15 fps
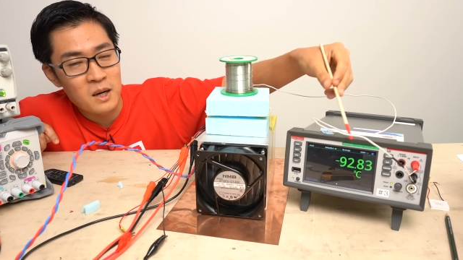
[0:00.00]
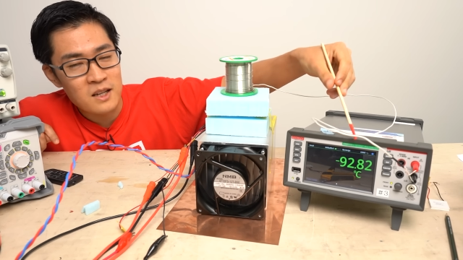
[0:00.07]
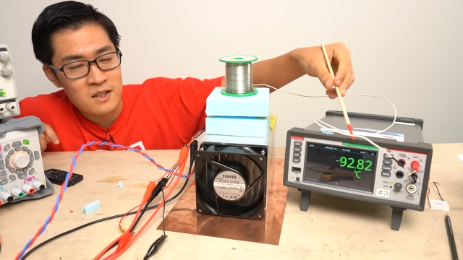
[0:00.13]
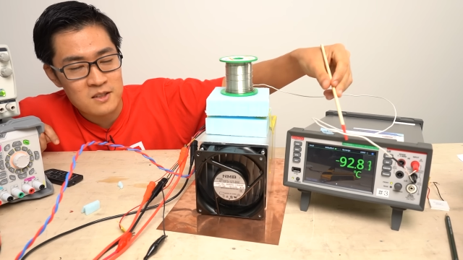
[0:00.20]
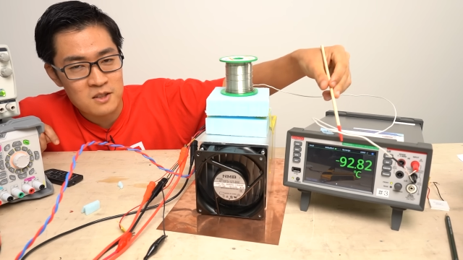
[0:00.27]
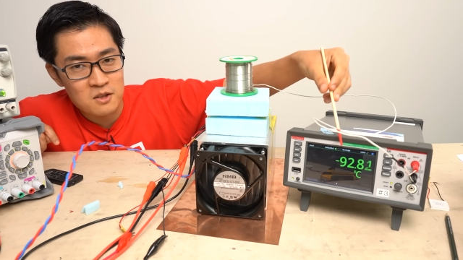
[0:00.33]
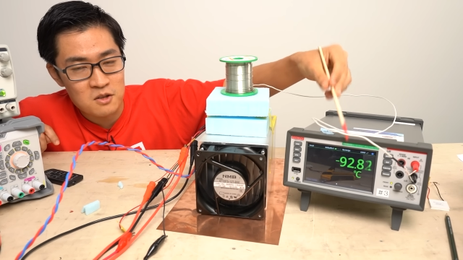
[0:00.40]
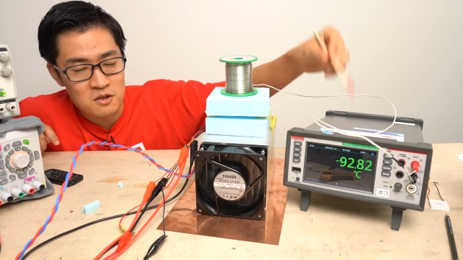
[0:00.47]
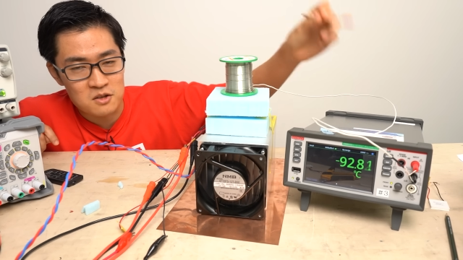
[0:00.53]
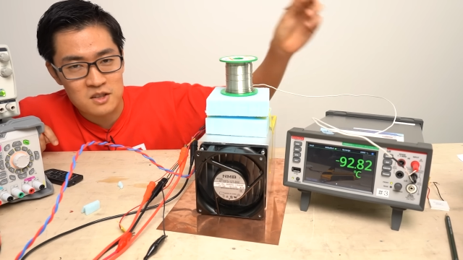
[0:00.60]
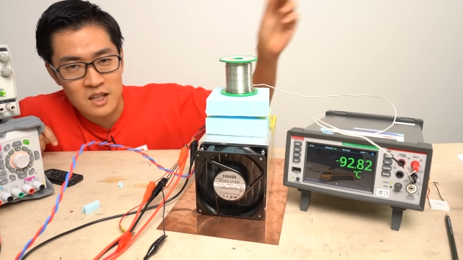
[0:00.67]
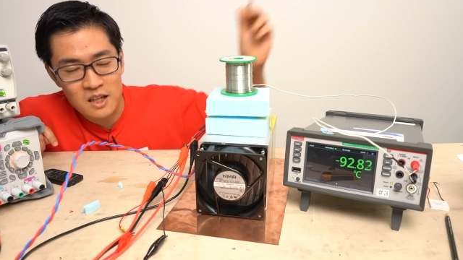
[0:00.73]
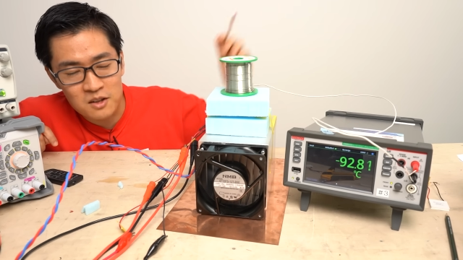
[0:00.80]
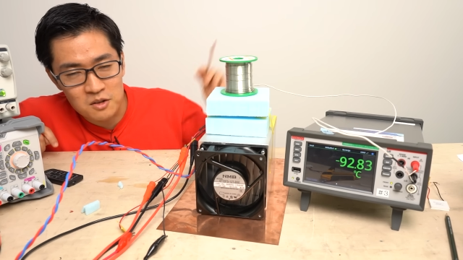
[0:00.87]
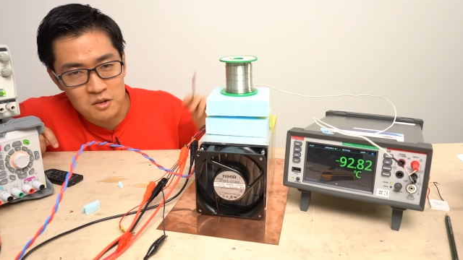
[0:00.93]
マイナス
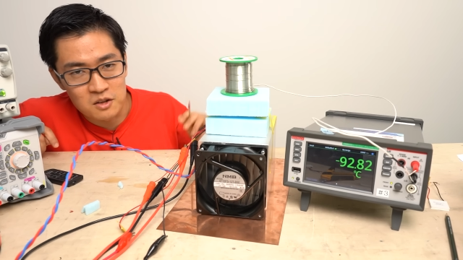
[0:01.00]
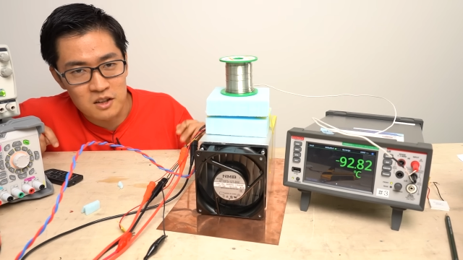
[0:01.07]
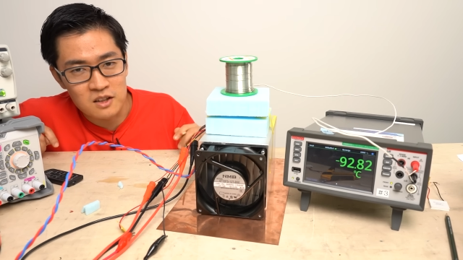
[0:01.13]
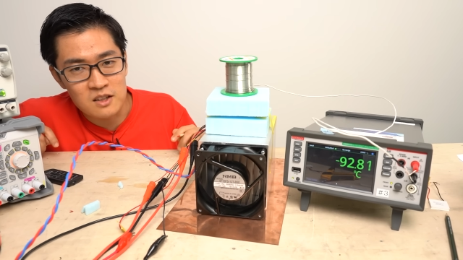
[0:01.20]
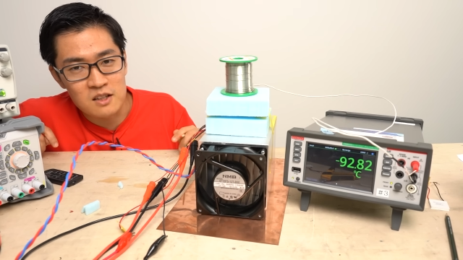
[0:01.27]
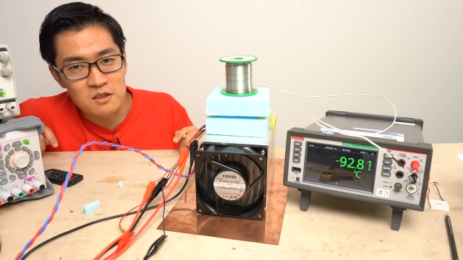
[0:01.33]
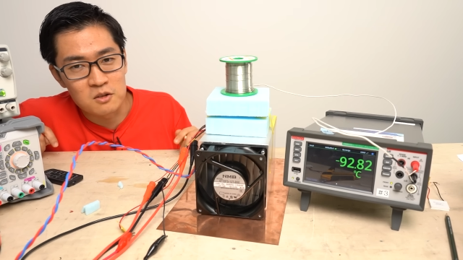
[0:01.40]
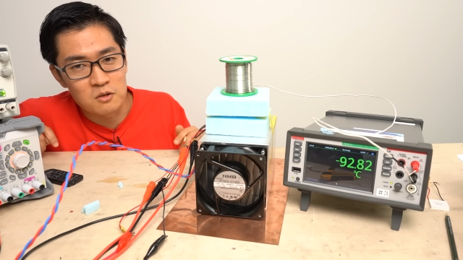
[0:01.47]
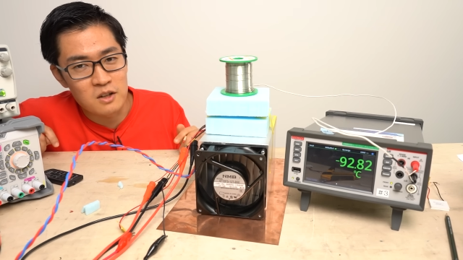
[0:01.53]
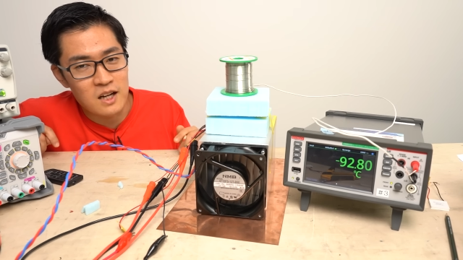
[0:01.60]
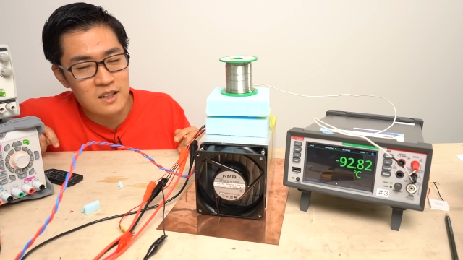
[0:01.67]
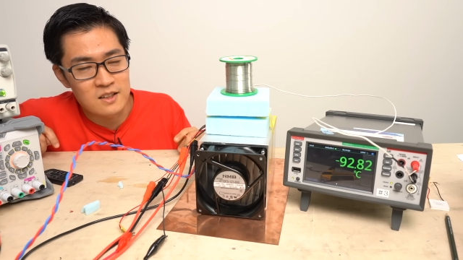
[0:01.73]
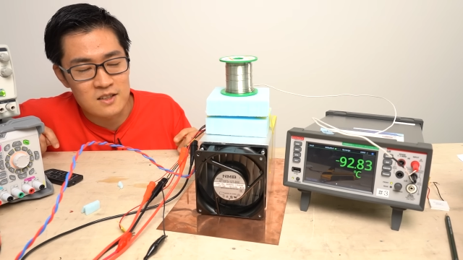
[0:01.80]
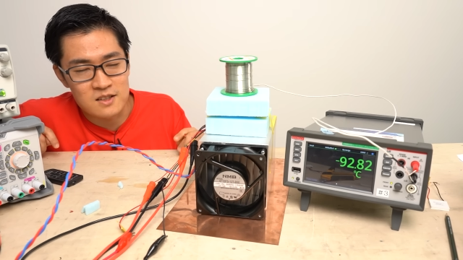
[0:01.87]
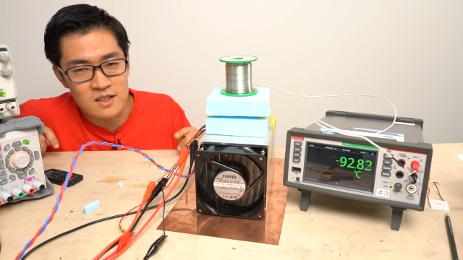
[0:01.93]
93度いってる動画
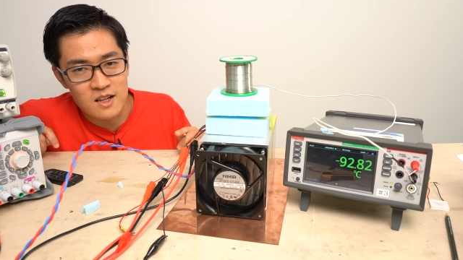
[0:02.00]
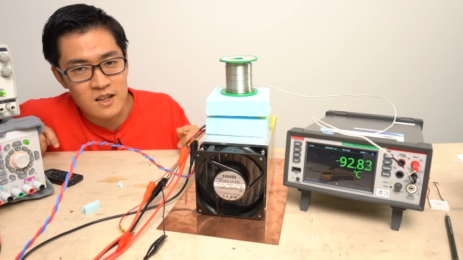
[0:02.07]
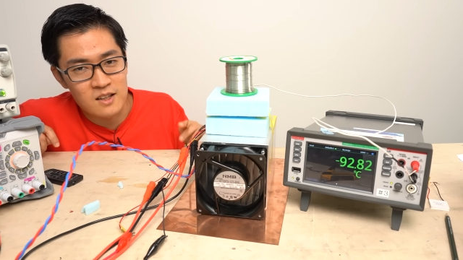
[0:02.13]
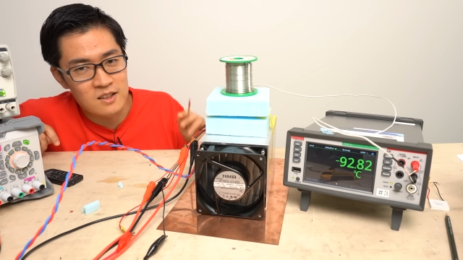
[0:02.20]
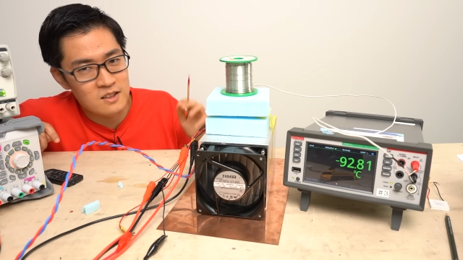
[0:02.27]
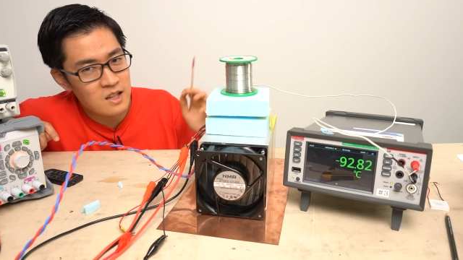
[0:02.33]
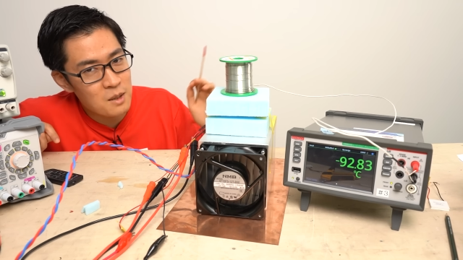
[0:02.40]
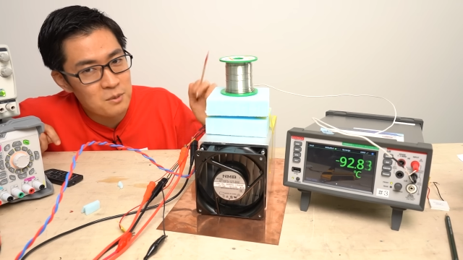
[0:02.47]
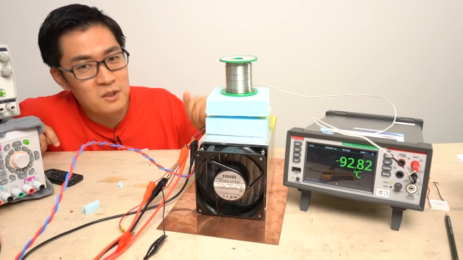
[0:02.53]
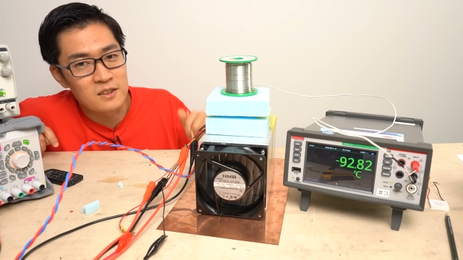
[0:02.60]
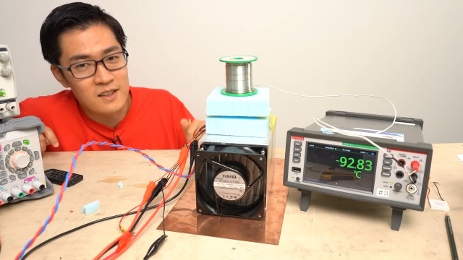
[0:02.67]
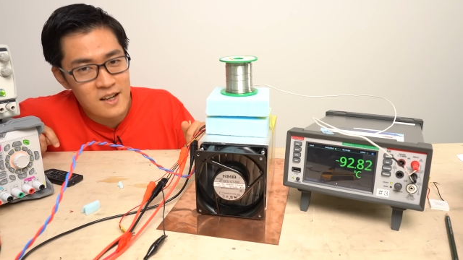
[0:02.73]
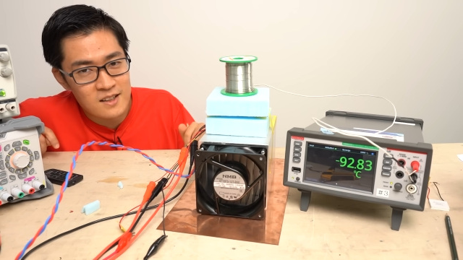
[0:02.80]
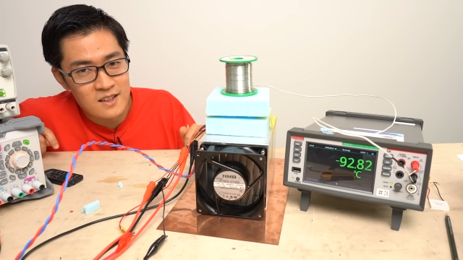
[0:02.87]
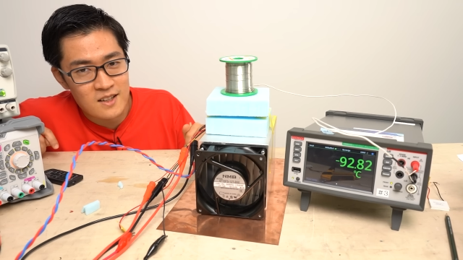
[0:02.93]
はですね多
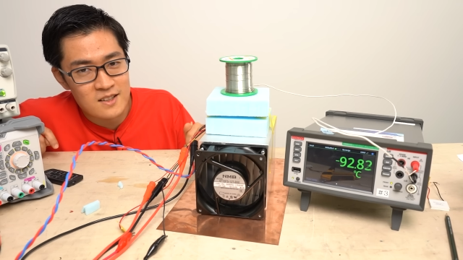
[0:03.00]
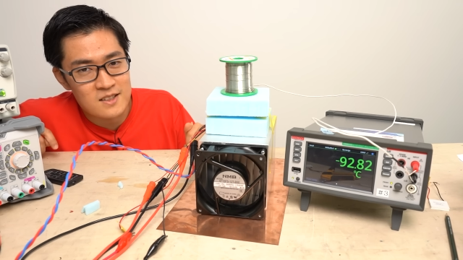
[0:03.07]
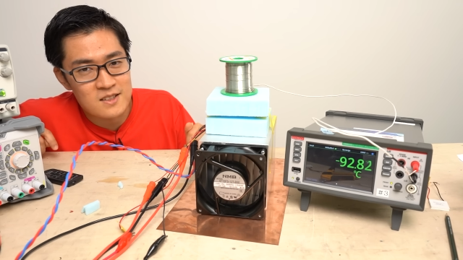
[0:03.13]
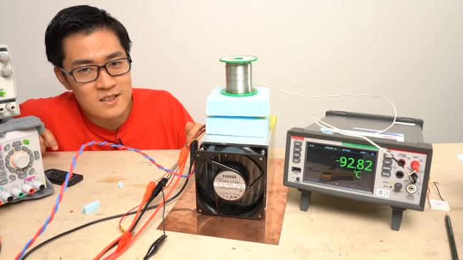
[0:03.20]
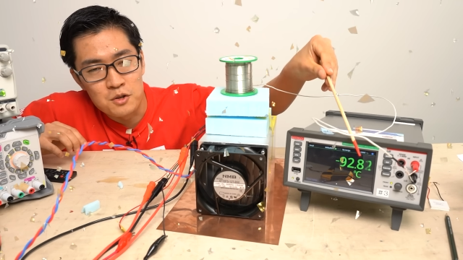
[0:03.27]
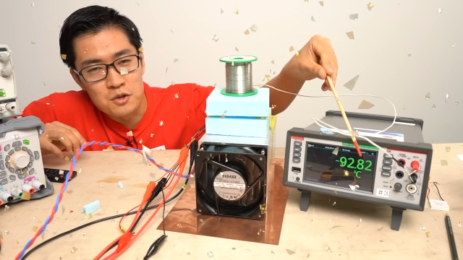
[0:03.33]
分ないです。